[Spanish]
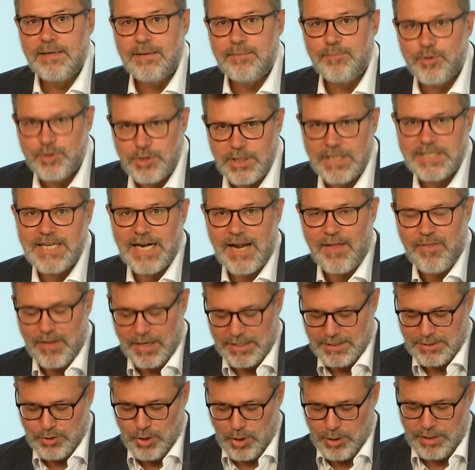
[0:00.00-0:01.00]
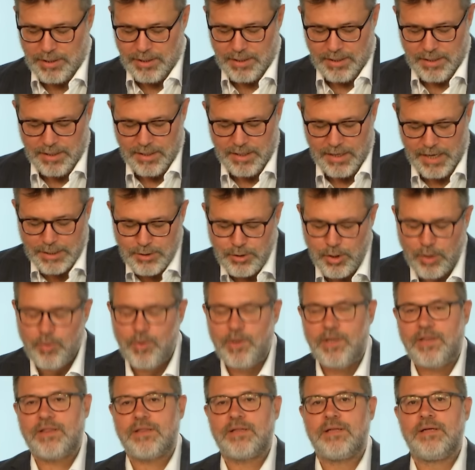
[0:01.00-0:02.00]
Muchas gracias, soy Héctor
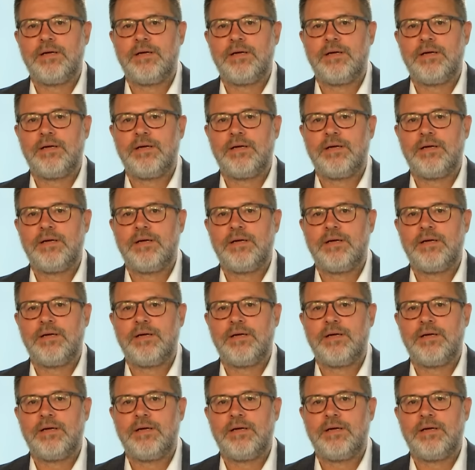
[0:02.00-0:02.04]
Ruiz.